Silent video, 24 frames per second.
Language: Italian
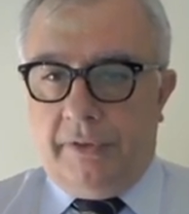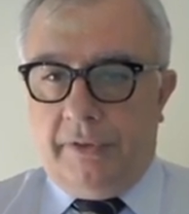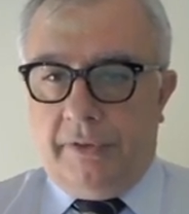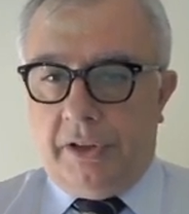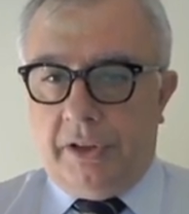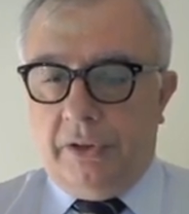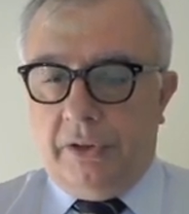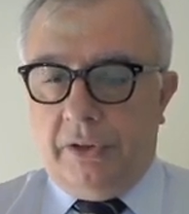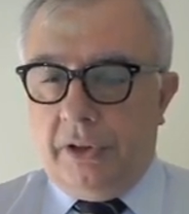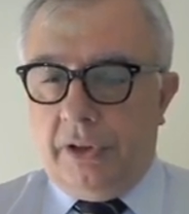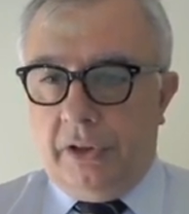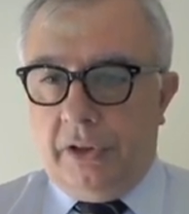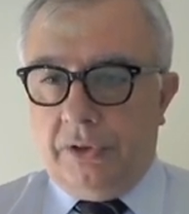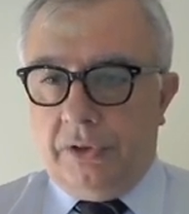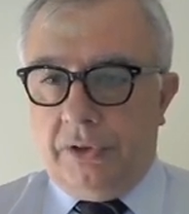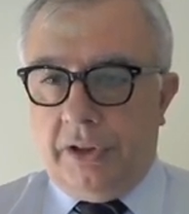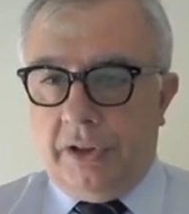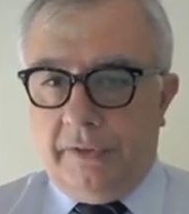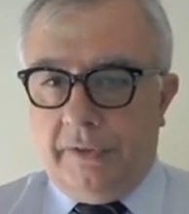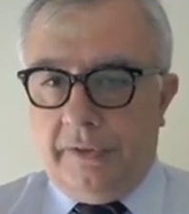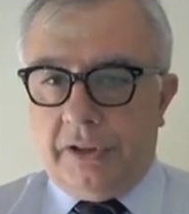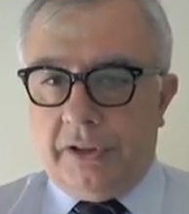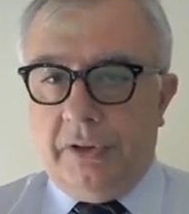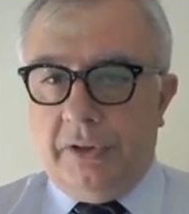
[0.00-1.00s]
vettore delle
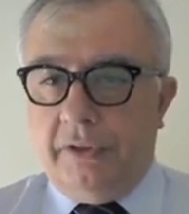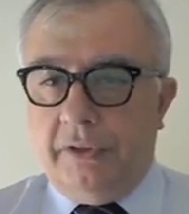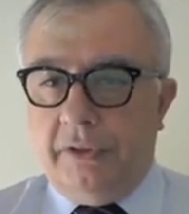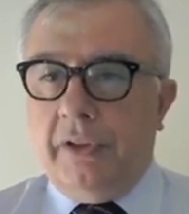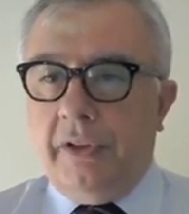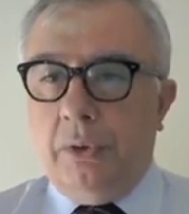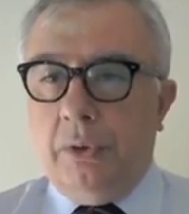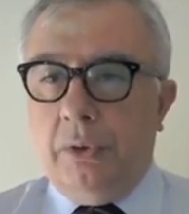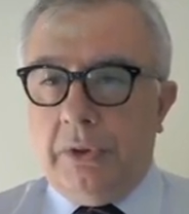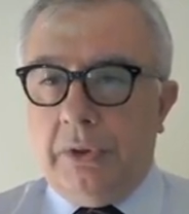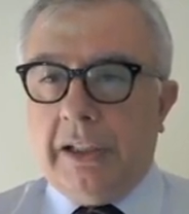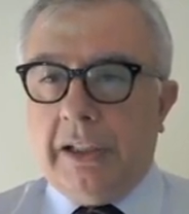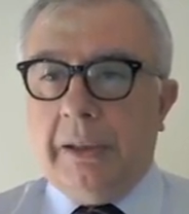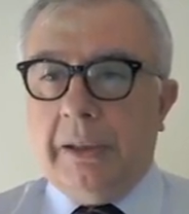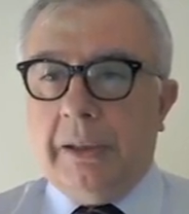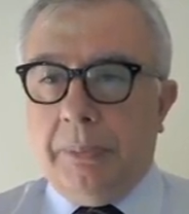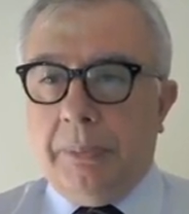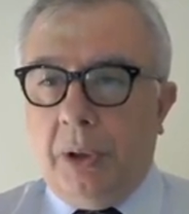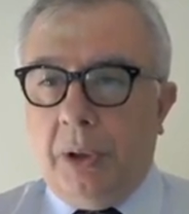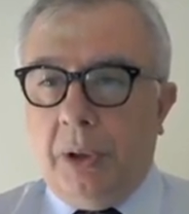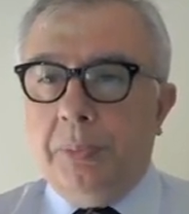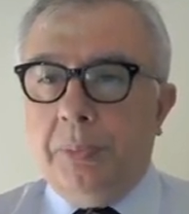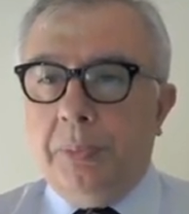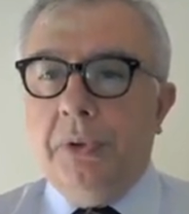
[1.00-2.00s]
osservazioni valutata
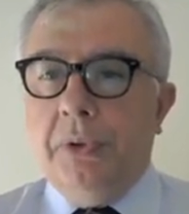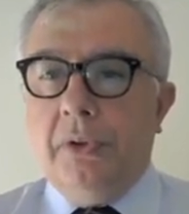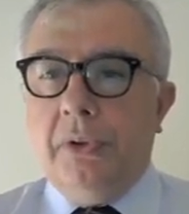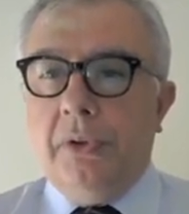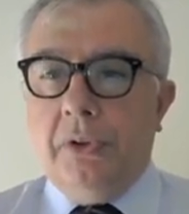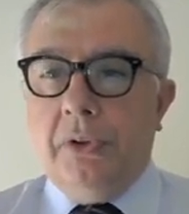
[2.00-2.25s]
proprio in